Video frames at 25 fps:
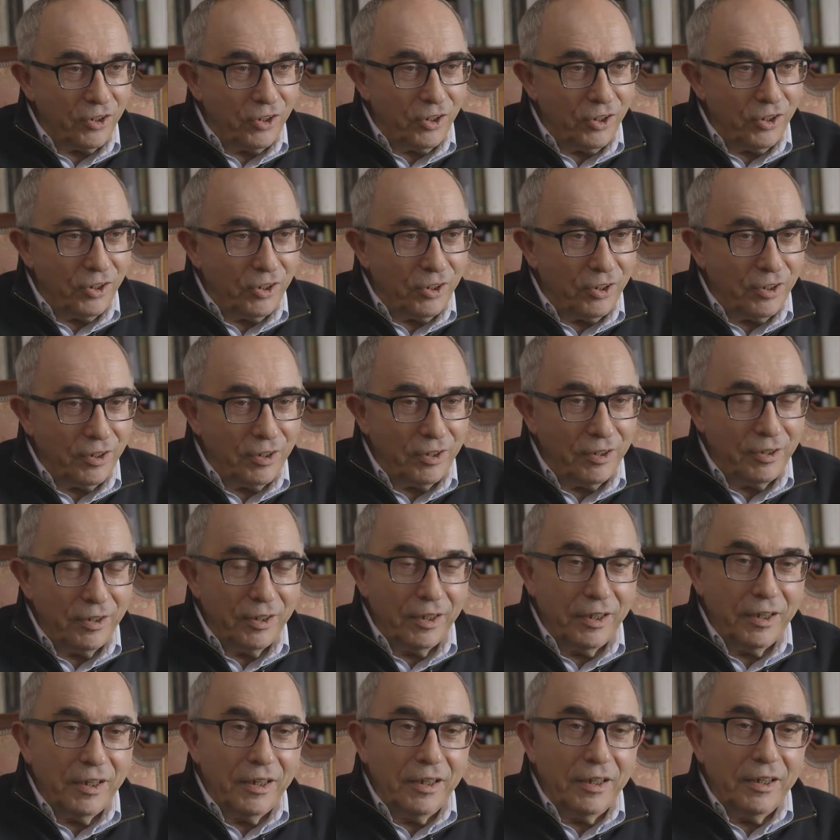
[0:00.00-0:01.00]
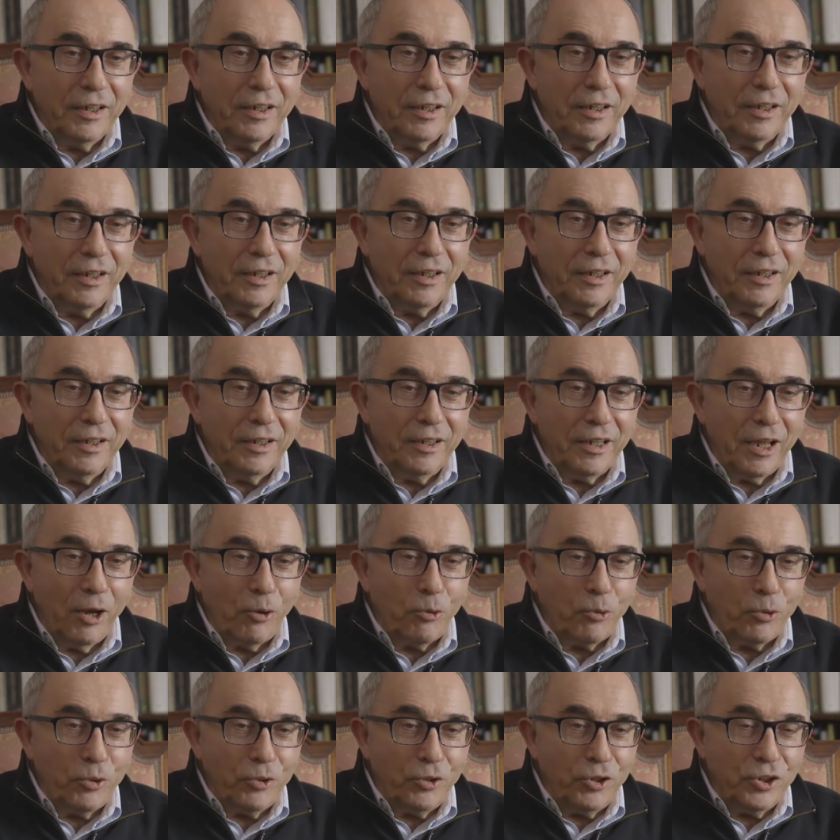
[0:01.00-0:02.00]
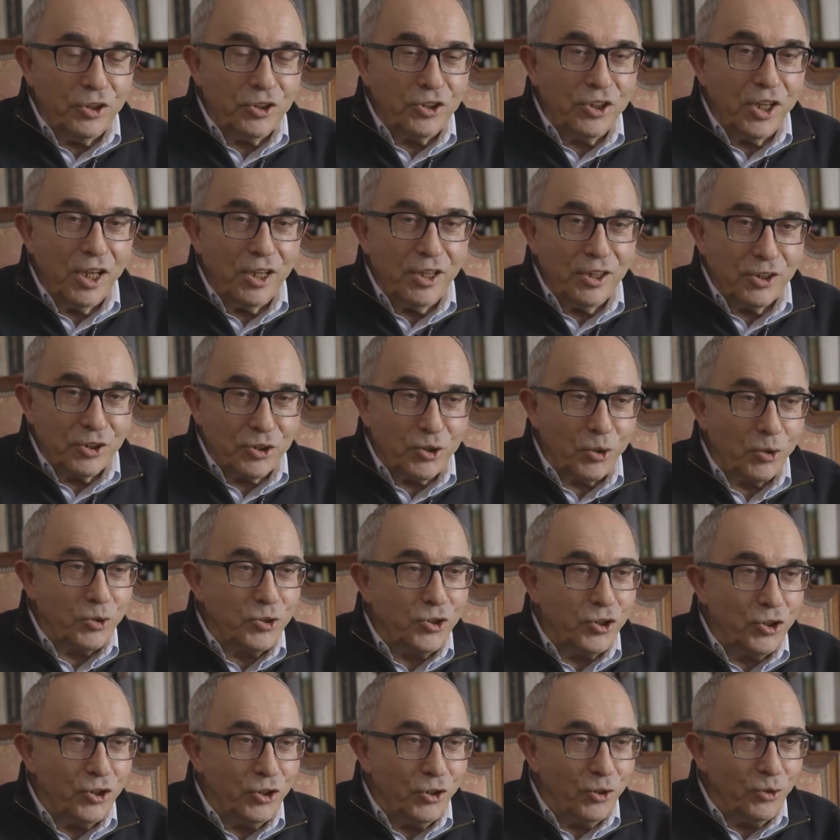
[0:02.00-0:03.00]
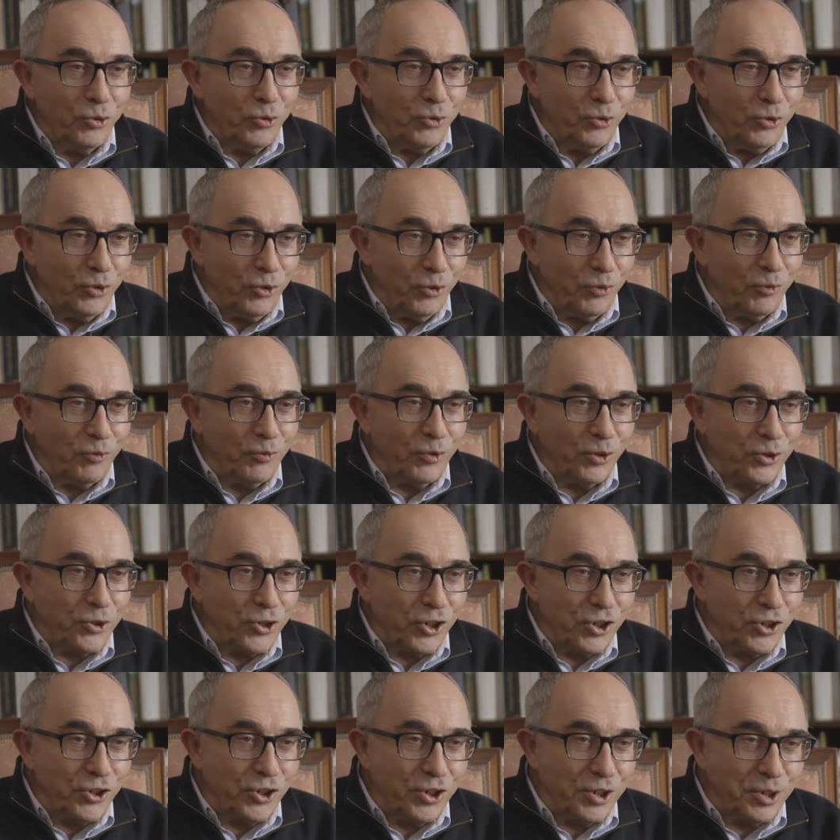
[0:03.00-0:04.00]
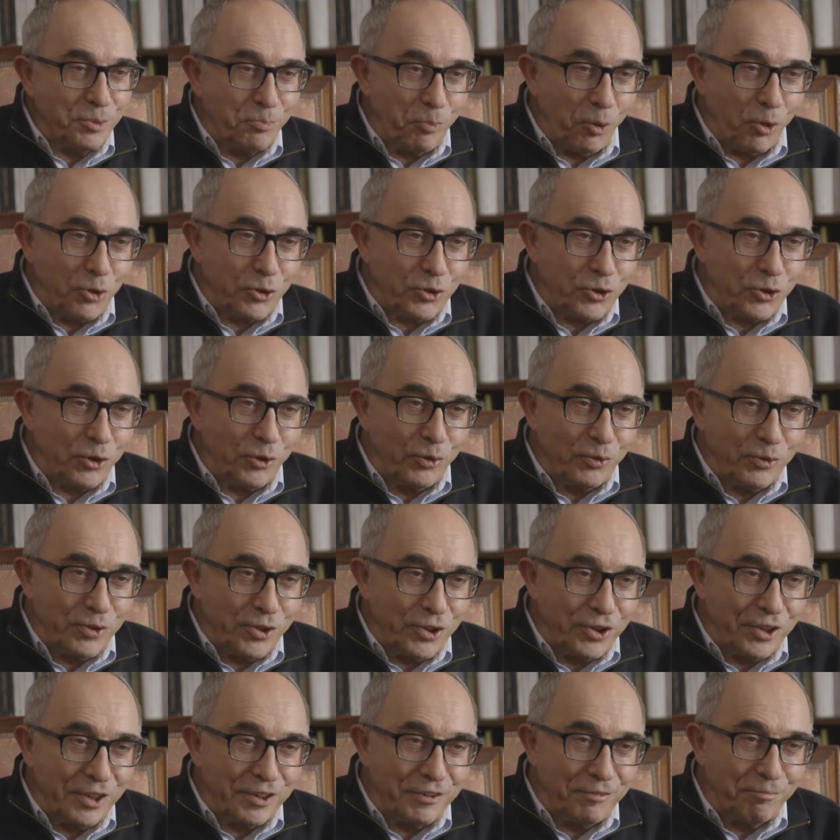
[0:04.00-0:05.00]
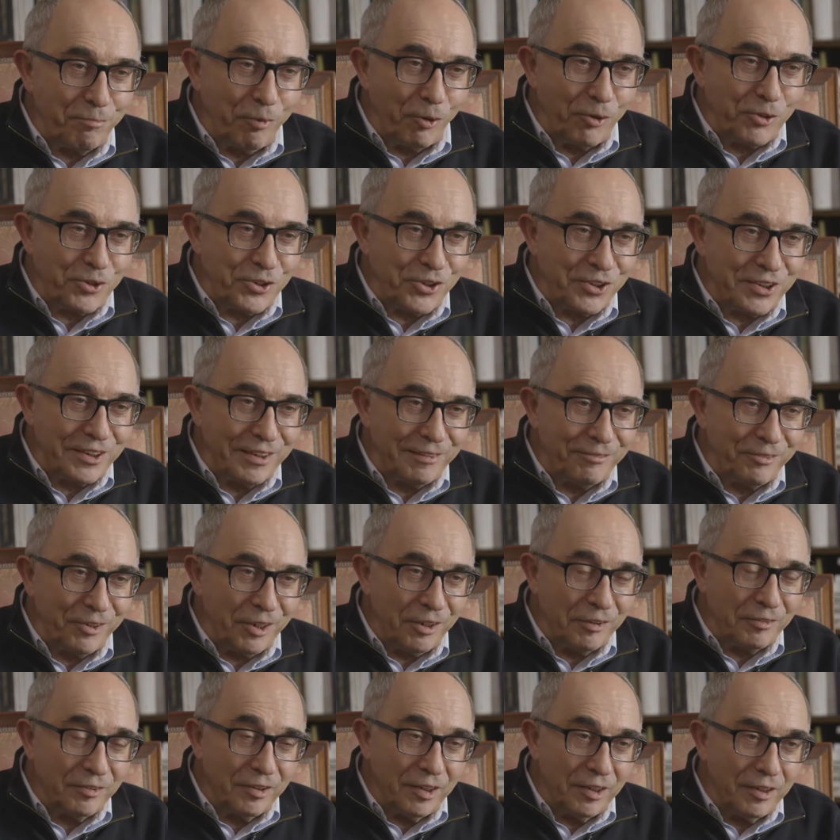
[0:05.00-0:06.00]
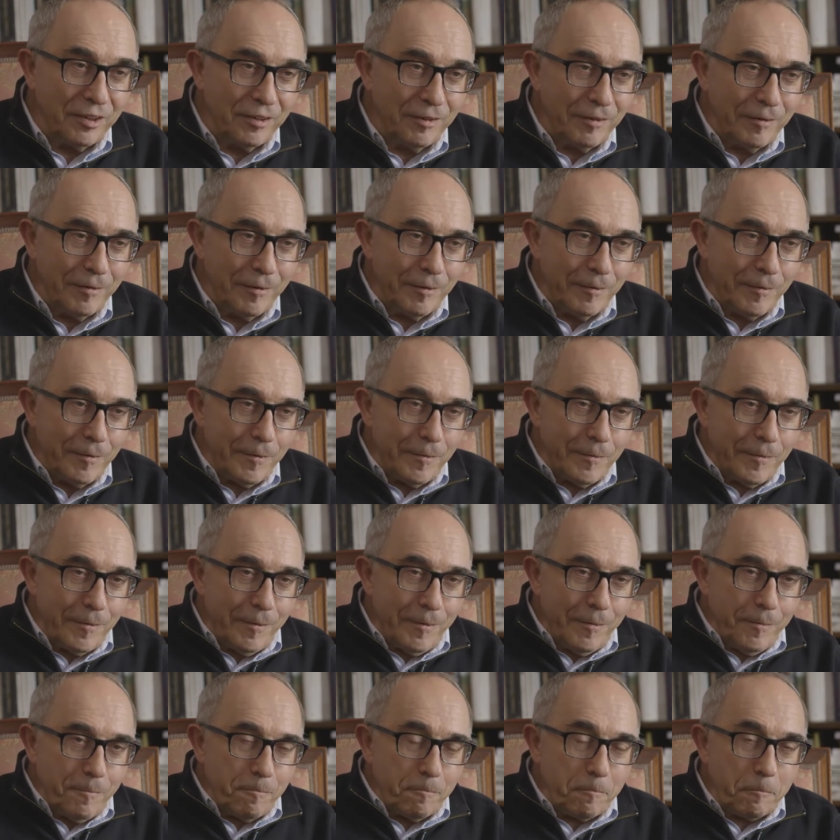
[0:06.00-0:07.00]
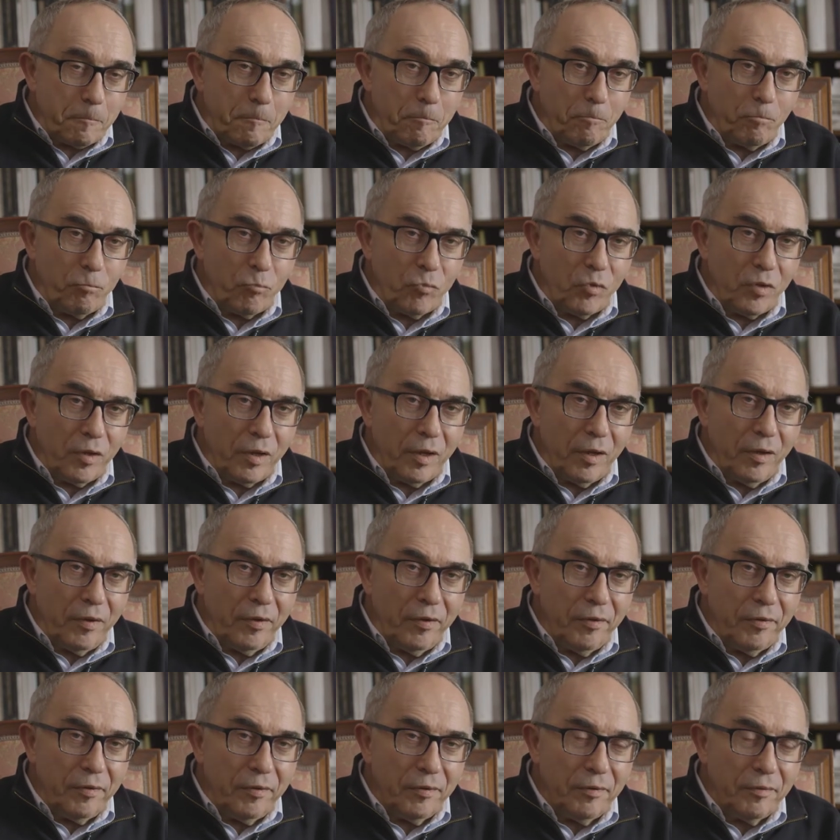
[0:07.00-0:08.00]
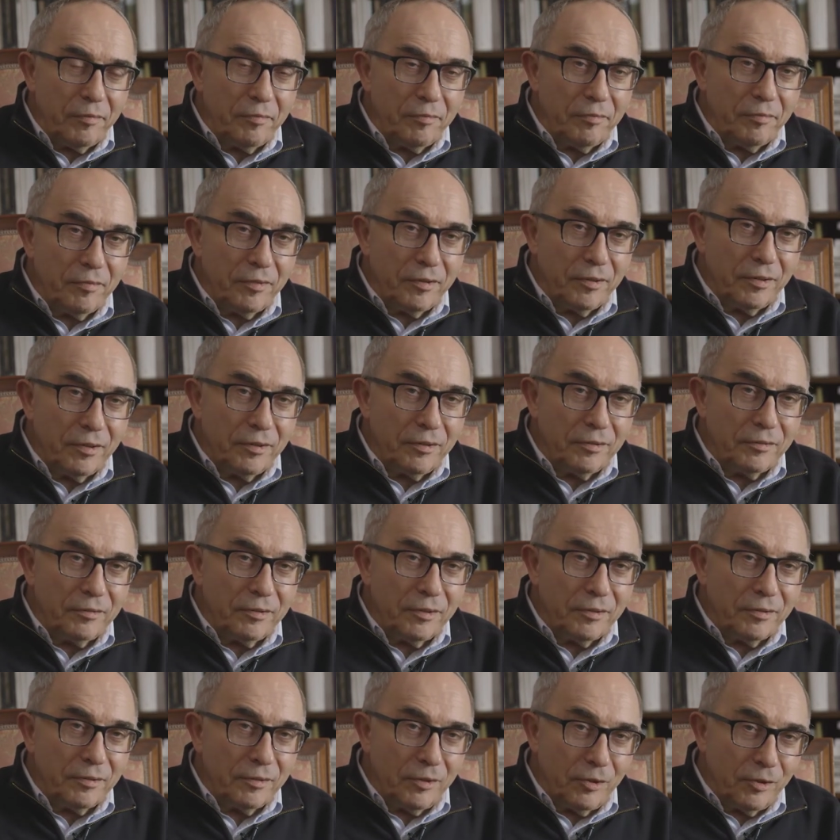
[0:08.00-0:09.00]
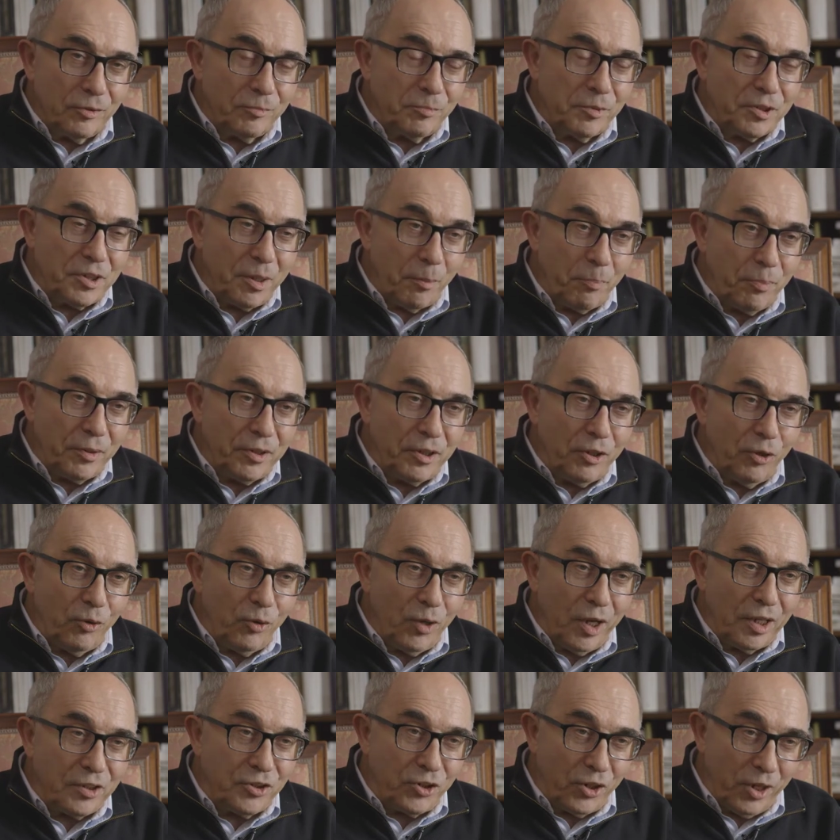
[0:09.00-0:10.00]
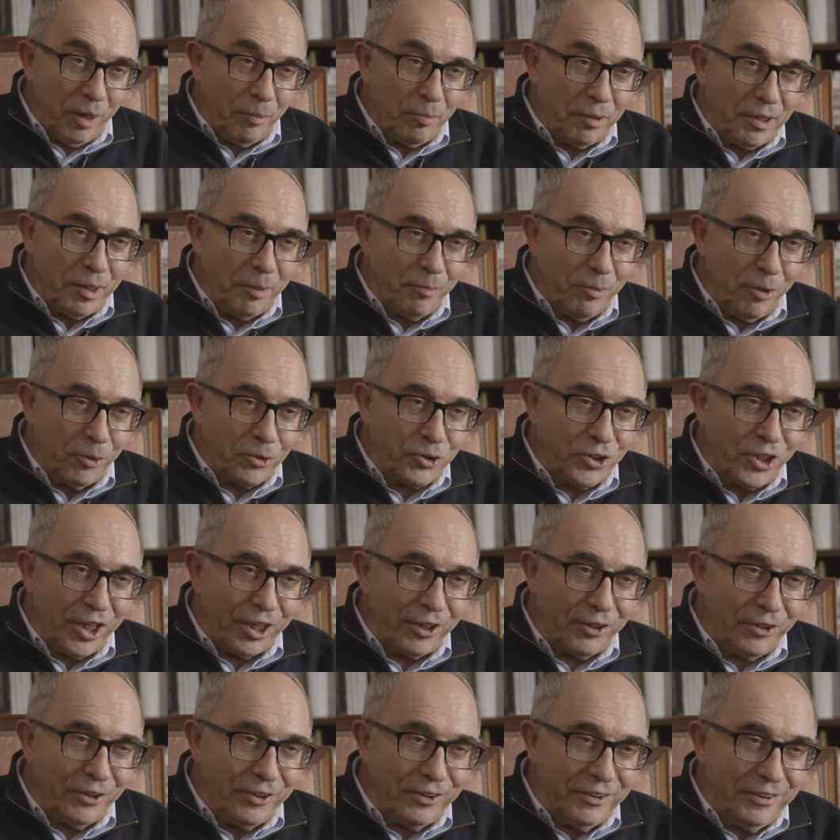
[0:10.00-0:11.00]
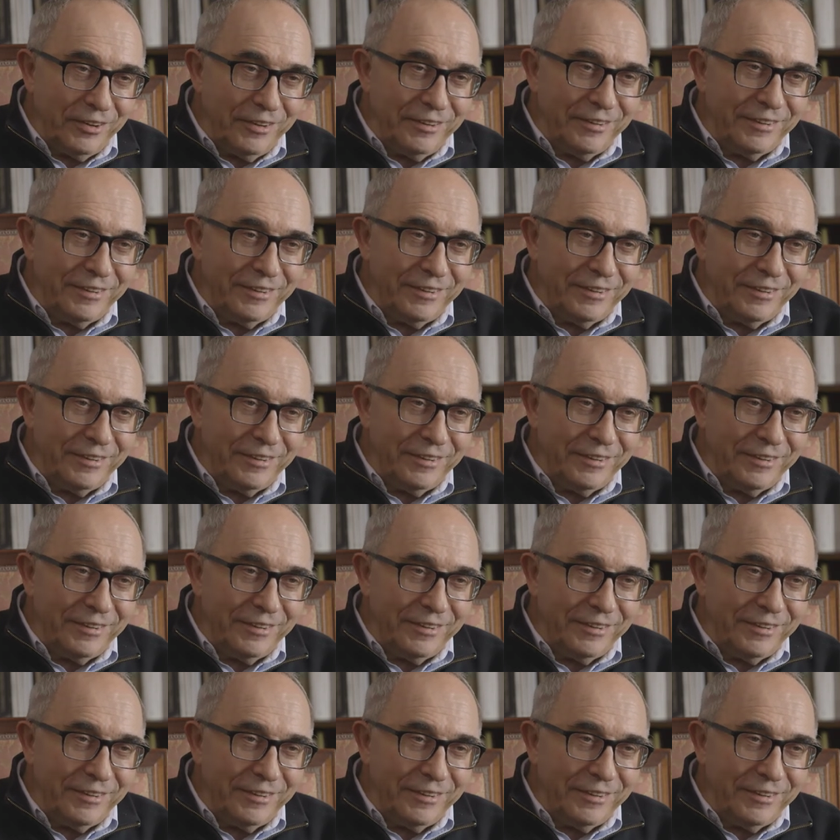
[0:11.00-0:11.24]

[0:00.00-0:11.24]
i, i na istnienie z rodziną i równocześnie z Polską, czy też w Polsce, prawda? Mm, e, no, to on mi zapytał, a co ja będę miał z tego?